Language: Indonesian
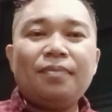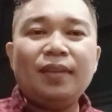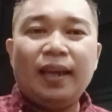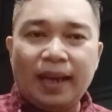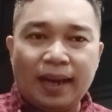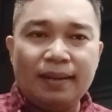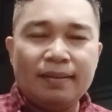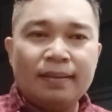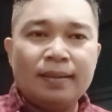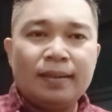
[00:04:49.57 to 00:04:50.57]
ya kan
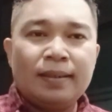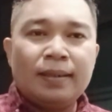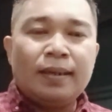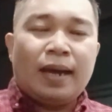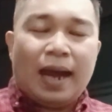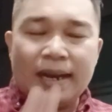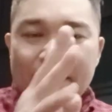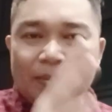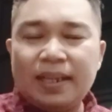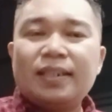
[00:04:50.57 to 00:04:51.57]

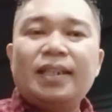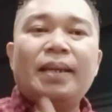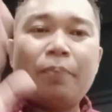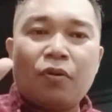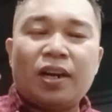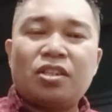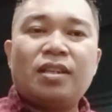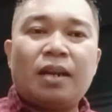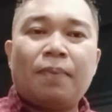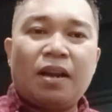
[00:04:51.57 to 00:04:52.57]
anda melihat sendiri progres
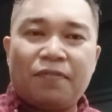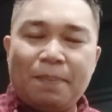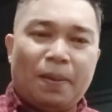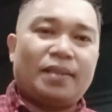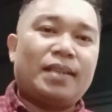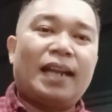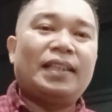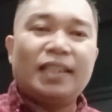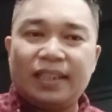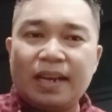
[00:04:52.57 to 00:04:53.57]
daripada VPlus
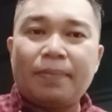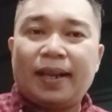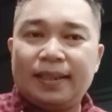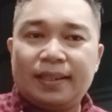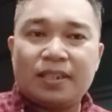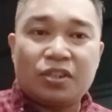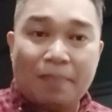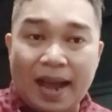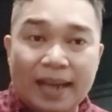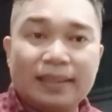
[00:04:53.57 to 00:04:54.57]
artinya tidak berhenti.
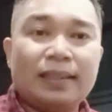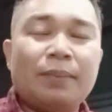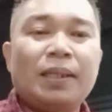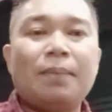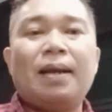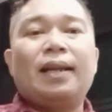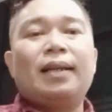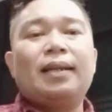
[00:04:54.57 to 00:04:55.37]
Semangat, teman-teman.